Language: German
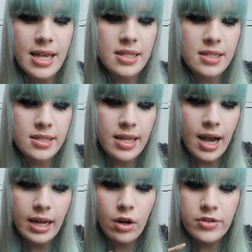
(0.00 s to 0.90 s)
Essence,
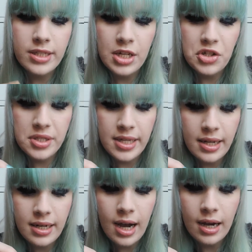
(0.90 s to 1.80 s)
der Isle of Stage,
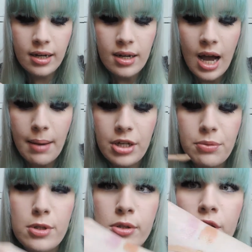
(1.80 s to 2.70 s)
sehr nahe. Aber
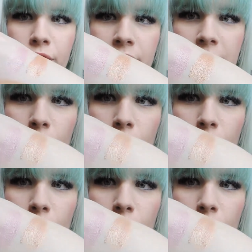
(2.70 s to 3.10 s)
ich persönlich finde